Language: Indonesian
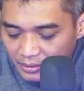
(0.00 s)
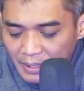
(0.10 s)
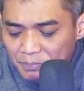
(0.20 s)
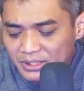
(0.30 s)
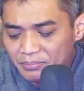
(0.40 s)

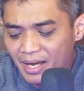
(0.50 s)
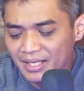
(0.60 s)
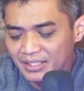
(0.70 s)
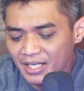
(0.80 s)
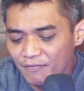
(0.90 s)
Tips
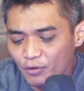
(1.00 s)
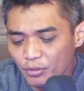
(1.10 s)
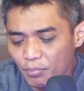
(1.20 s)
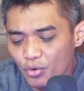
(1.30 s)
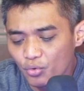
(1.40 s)
menghasilkan
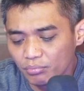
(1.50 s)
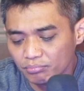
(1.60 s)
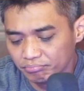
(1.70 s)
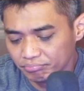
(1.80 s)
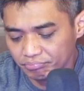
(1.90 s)
foto produk.
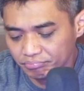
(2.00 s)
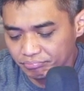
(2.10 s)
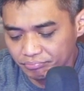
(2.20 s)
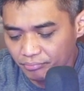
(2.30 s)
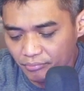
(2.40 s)

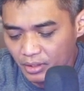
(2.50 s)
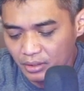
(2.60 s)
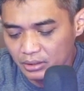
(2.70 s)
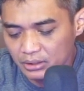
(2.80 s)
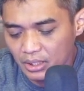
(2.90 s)

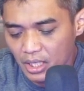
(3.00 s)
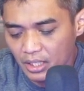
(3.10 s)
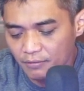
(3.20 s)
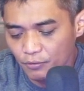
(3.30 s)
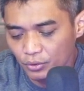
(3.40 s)
Di sini
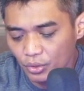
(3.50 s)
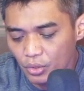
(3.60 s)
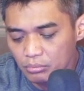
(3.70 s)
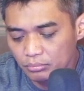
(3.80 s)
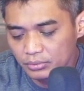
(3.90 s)
ada
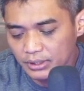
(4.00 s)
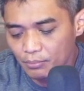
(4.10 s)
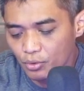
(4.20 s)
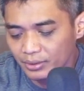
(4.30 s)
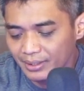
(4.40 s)
foto saya
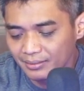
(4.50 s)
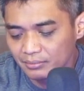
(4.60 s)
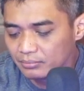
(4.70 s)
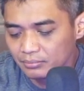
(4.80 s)
motret